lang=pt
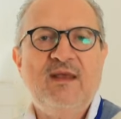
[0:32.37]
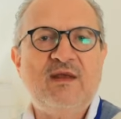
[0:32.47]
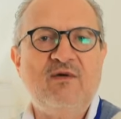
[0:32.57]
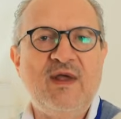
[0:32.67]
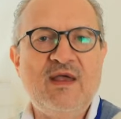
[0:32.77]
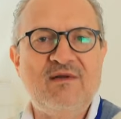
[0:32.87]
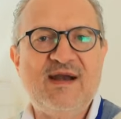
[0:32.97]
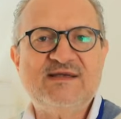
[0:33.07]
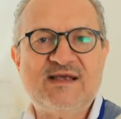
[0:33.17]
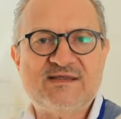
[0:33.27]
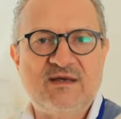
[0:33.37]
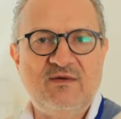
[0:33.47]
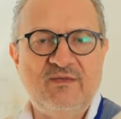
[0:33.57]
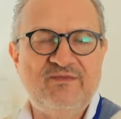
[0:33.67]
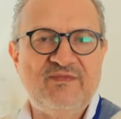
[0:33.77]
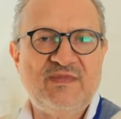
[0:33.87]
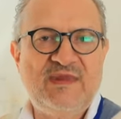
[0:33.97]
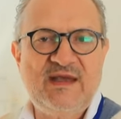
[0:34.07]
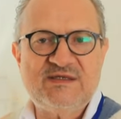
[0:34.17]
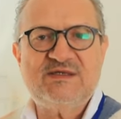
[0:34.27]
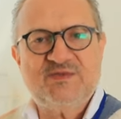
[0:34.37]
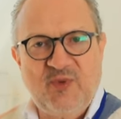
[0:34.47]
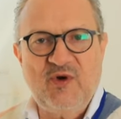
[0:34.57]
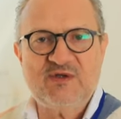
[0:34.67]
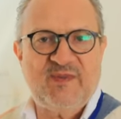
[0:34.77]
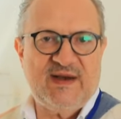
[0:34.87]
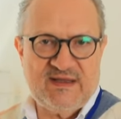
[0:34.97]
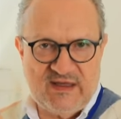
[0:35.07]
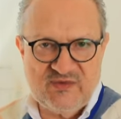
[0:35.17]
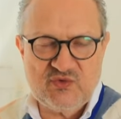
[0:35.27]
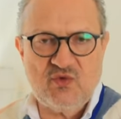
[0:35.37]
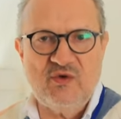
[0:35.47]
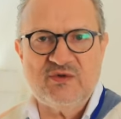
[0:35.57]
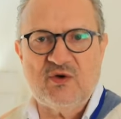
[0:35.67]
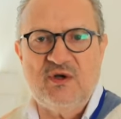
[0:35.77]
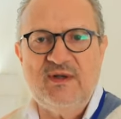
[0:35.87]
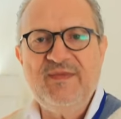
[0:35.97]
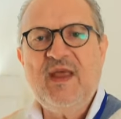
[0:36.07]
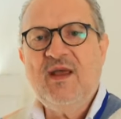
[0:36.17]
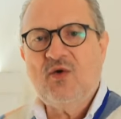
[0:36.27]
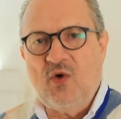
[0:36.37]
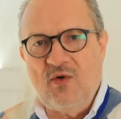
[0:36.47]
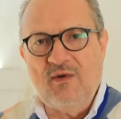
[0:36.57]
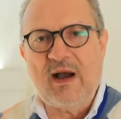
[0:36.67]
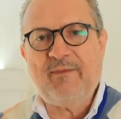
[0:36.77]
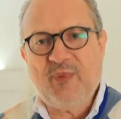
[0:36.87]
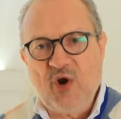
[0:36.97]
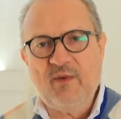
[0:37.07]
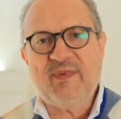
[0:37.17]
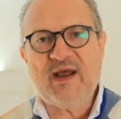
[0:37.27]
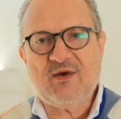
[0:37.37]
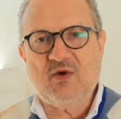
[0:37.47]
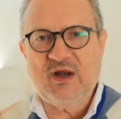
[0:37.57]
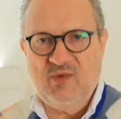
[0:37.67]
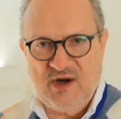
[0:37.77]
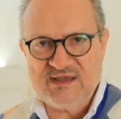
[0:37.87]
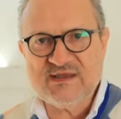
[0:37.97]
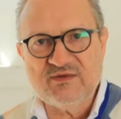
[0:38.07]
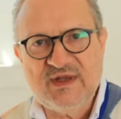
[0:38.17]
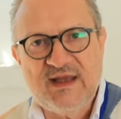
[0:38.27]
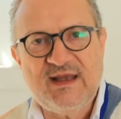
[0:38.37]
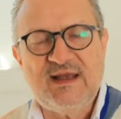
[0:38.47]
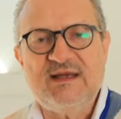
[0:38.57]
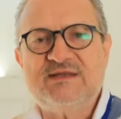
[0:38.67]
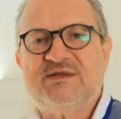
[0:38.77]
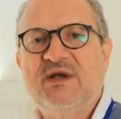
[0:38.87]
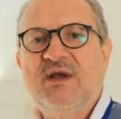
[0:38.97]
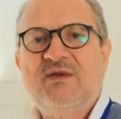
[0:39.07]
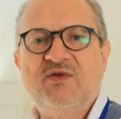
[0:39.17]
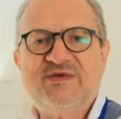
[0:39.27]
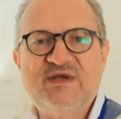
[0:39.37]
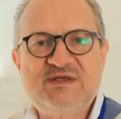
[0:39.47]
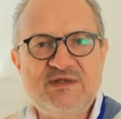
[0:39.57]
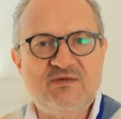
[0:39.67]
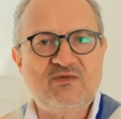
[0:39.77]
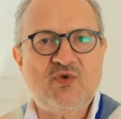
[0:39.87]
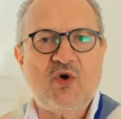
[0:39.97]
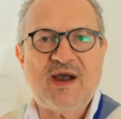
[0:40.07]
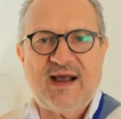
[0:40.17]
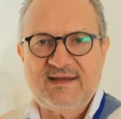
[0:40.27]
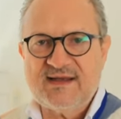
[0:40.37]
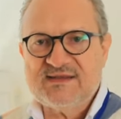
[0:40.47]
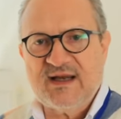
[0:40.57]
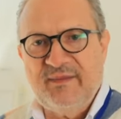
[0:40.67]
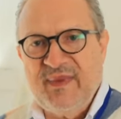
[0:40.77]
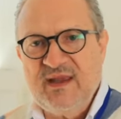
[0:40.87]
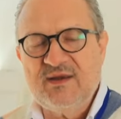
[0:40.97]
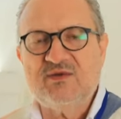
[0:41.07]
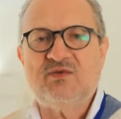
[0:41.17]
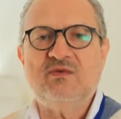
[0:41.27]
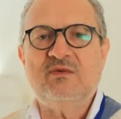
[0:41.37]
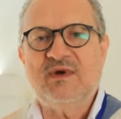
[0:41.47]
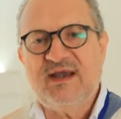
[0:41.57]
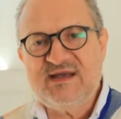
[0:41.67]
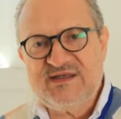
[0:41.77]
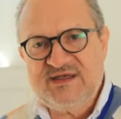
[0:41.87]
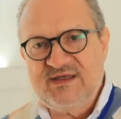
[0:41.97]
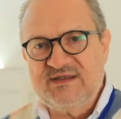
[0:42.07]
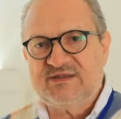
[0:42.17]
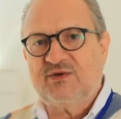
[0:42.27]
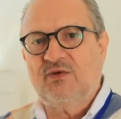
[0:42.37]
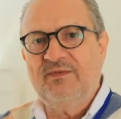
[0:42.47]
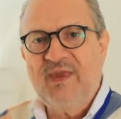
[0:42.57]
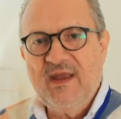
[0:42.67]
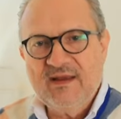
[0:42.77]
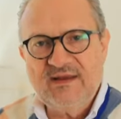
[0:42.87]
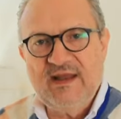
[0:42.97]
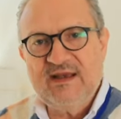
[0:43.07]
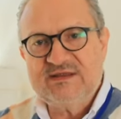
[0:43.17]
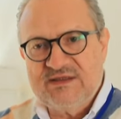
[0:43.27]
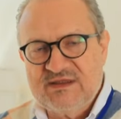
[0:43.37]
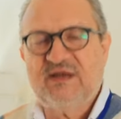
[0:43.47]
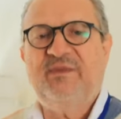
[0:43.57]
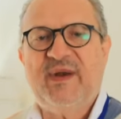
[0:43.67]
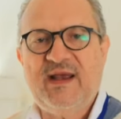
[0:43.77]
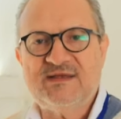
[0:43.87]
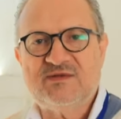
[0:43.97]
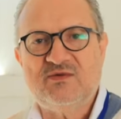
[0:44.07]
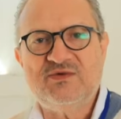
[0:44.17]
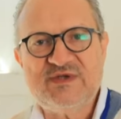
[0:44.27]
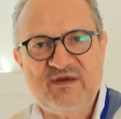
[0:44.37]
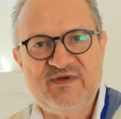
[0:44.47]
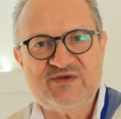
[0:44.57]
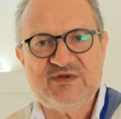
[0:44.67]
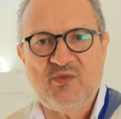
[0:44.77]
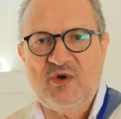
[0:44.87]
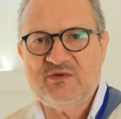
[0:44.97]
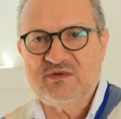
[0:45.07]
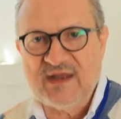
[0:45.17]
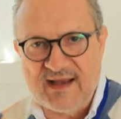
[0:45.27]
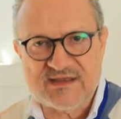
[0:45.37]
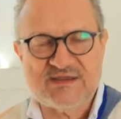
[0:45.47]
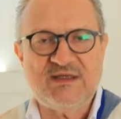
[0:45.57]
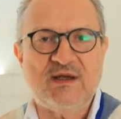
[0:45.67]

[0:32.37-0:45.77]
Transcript: Então, a regularização destes pontos para termos o controle, com a própria colaboração deles, no sentido do cadastramento, registro destes que prestam o serviço de mototáxi.